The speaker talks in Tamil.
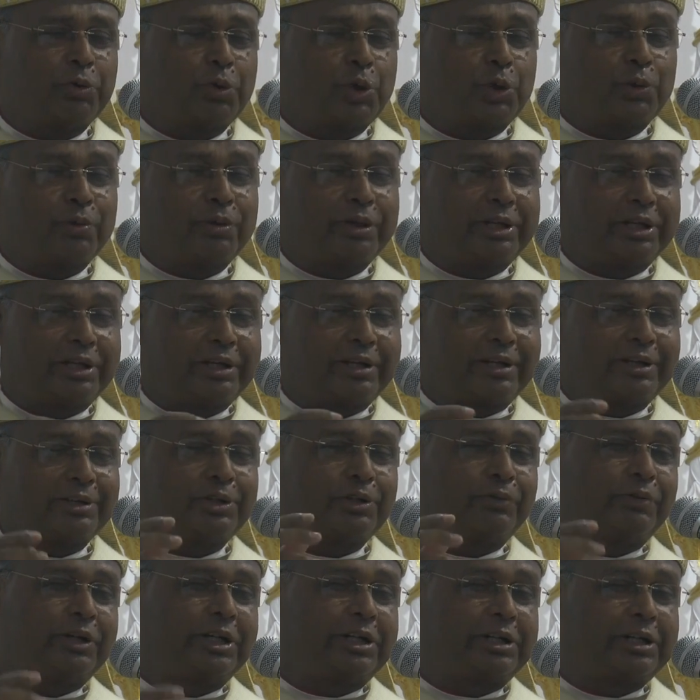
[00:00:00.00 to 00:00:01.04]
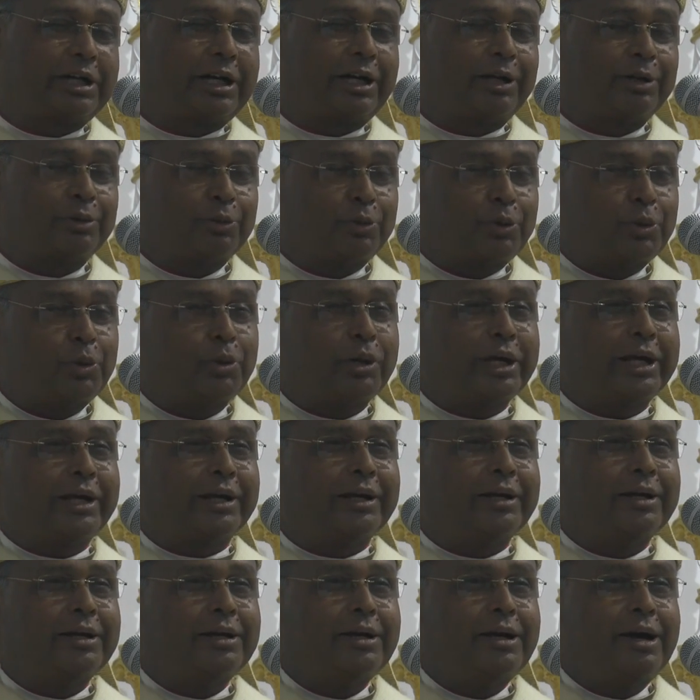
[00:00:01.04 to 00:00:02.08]
ஒருவர் இறந்து விட்டாலும் கூட
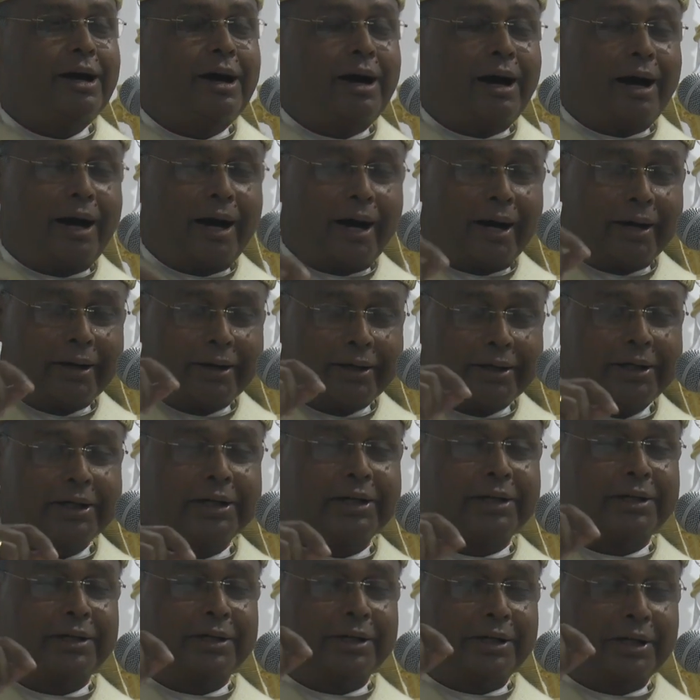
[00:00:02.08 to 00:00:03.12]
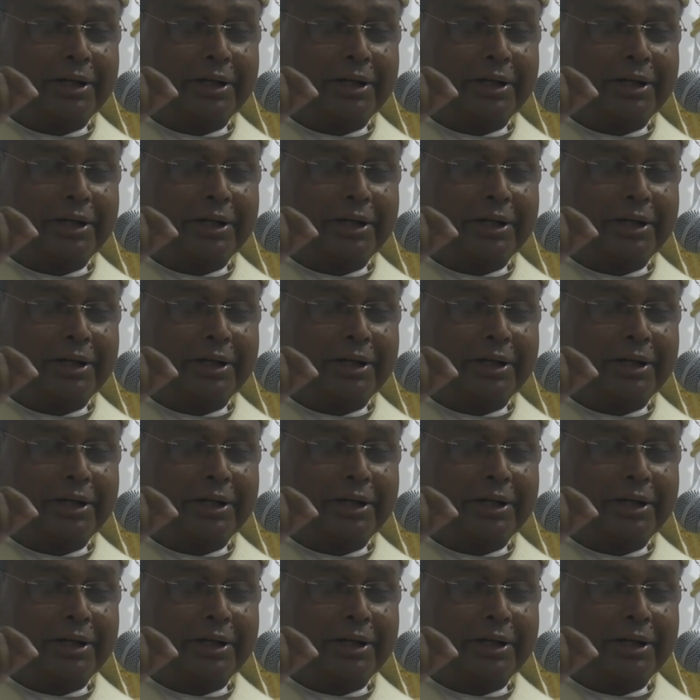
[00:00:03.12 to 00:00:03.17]
அங்கு